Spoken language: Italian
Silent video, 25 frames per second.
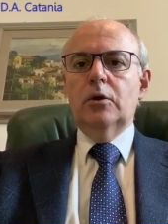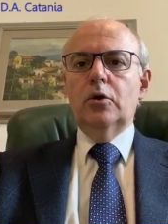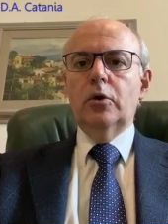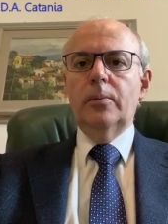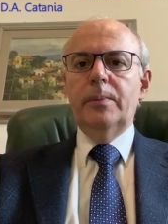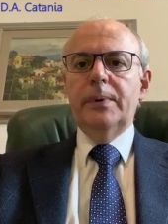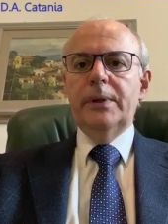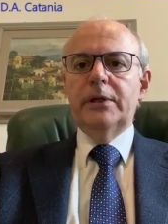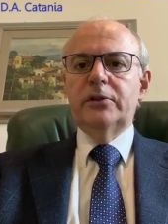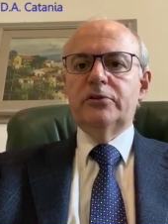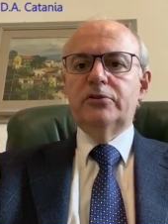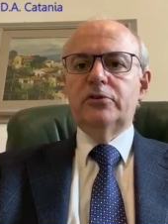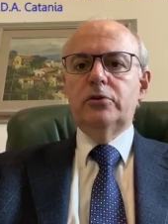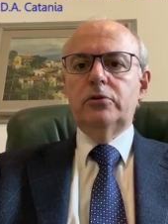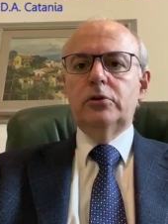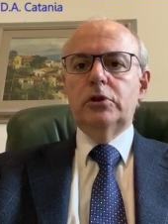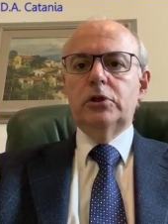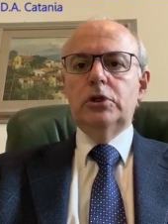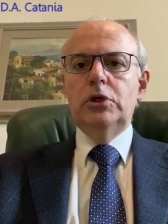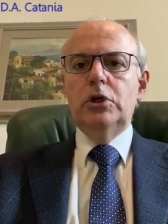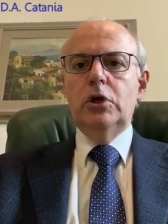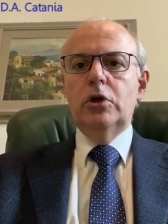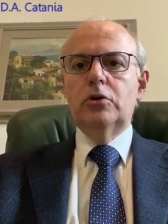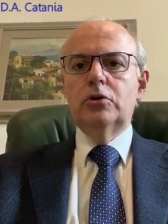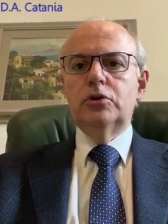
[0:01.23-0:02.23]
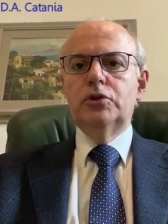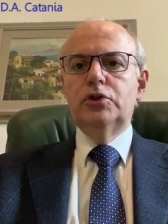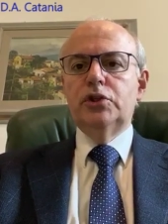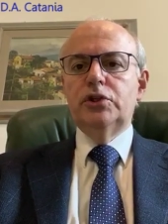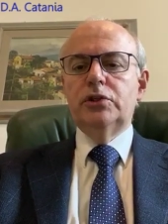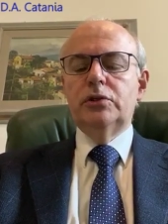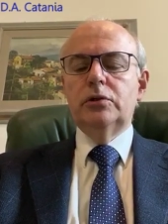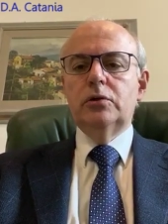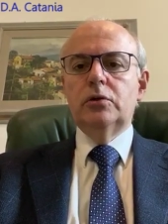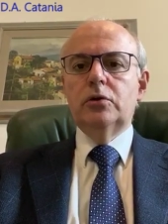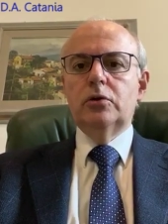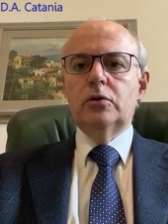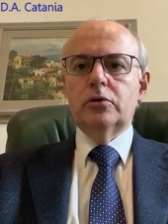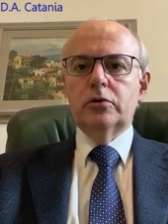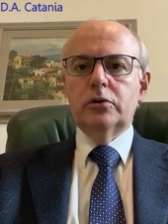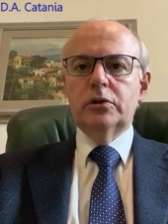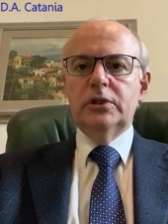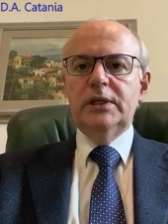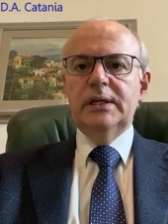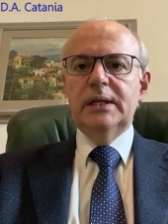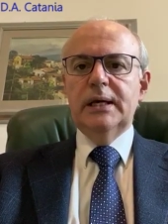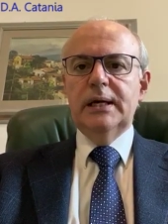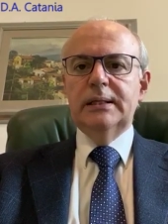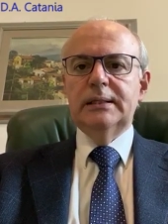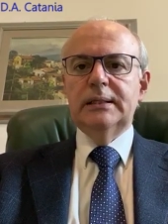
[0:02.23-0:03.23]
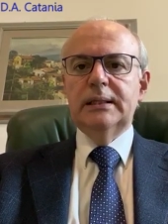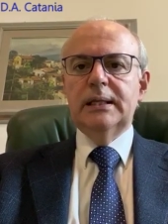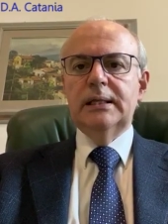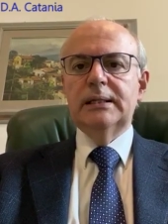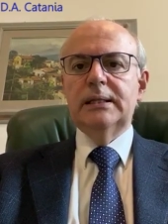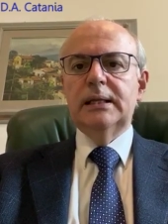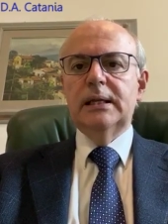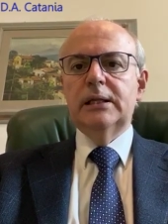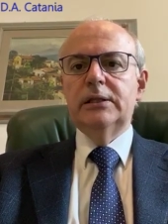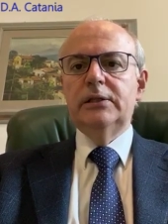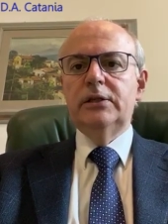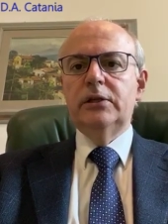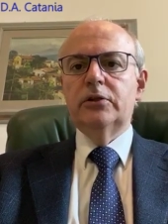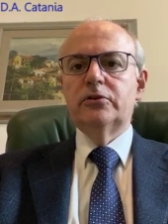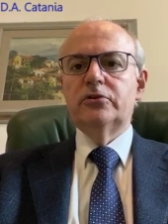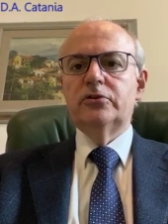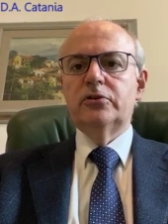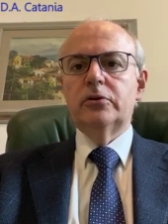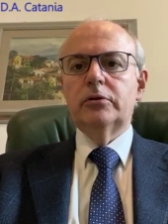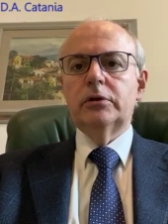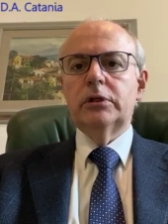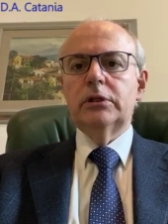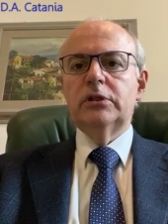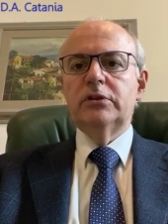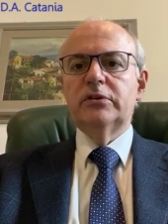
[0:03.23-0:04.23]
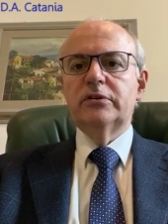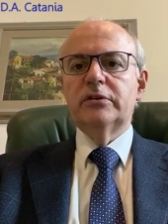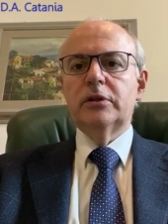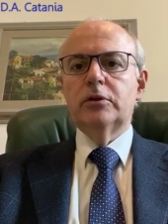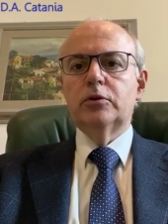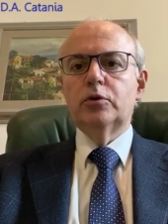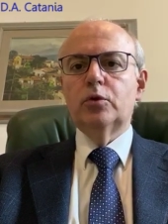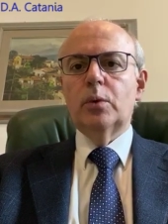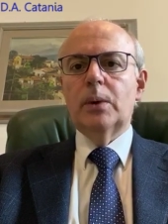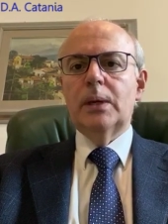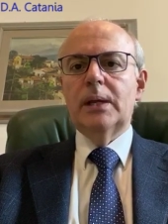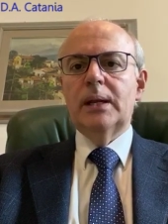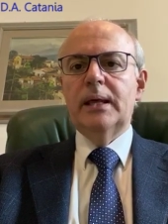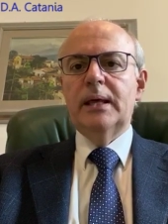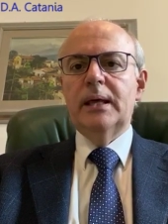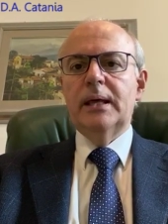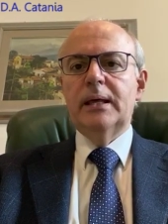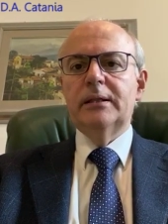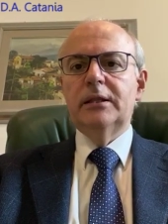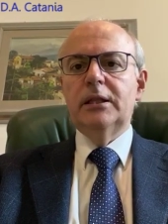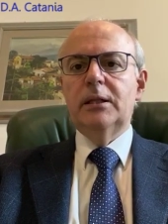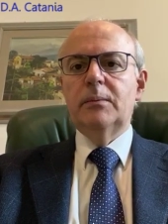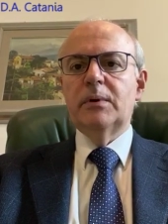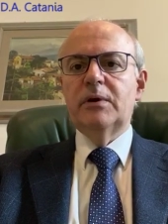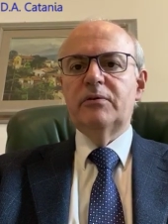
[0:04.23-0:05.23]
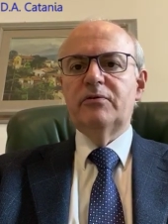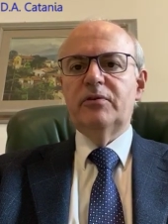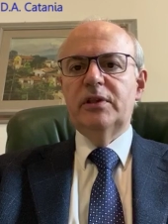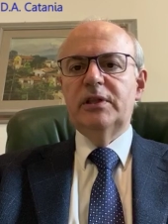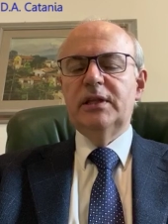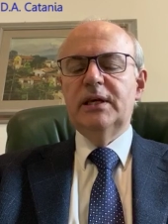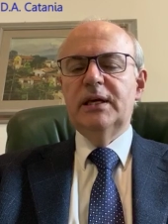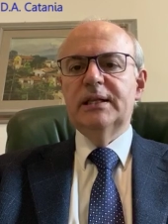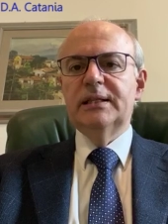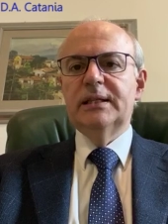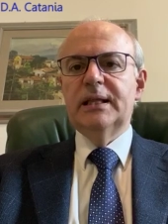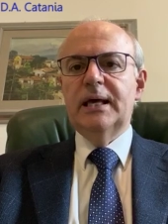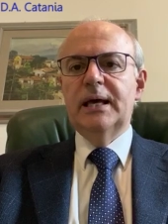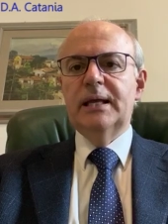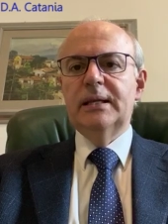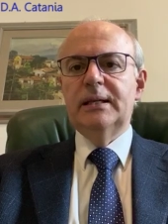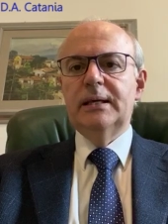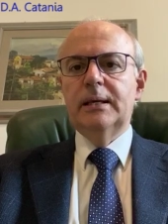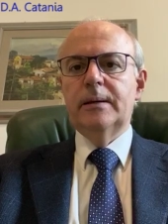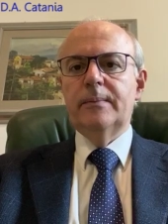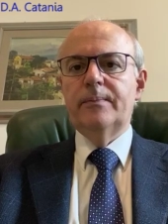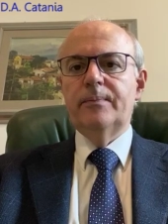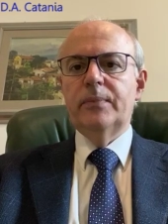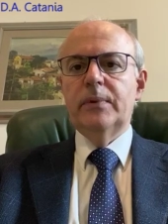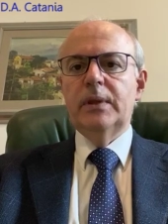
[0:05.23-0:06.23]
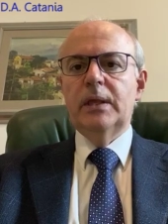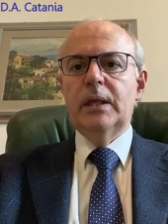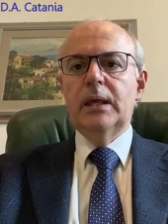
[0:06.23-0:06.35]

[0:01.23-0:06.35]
L'operazione di oggi, coordinata dalla Direzione Distrettuale Antimafia di Catania,